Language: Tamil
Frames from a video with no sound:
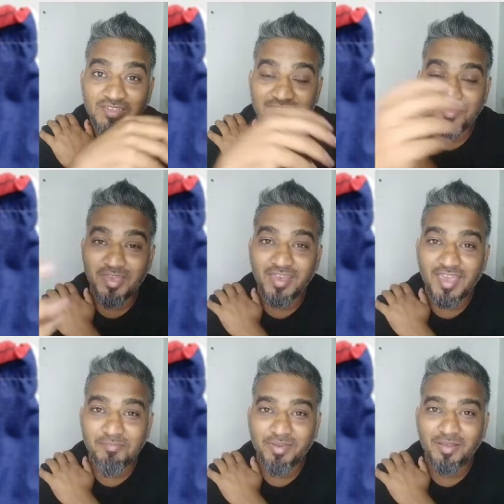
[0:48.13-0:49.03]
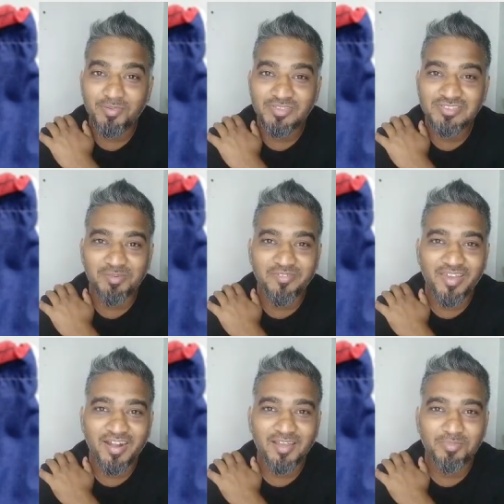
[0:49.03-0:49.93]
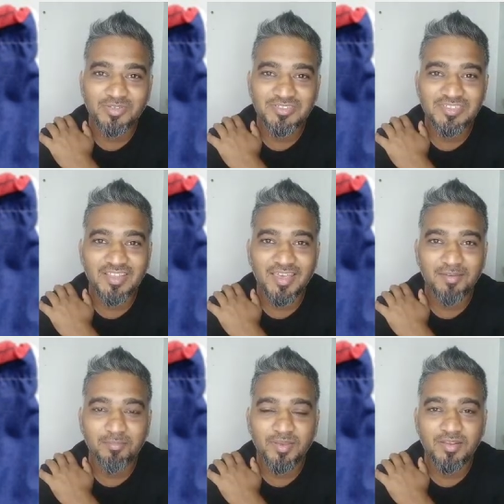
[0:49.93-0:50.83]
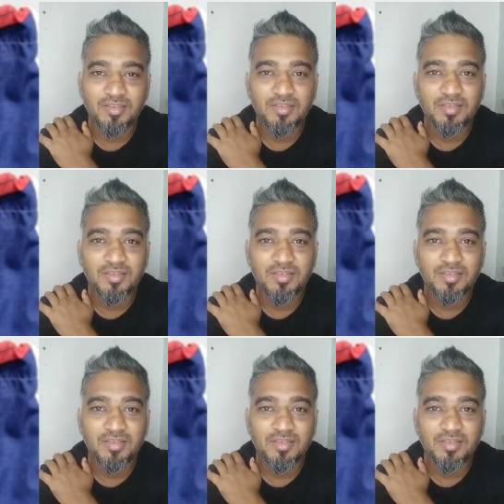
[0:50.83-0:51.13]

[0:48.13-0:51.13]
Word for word: செமையாக கேம்பெயினாக போச்சு செம வைரலாக போச்சு இந்த கேம்பெயின்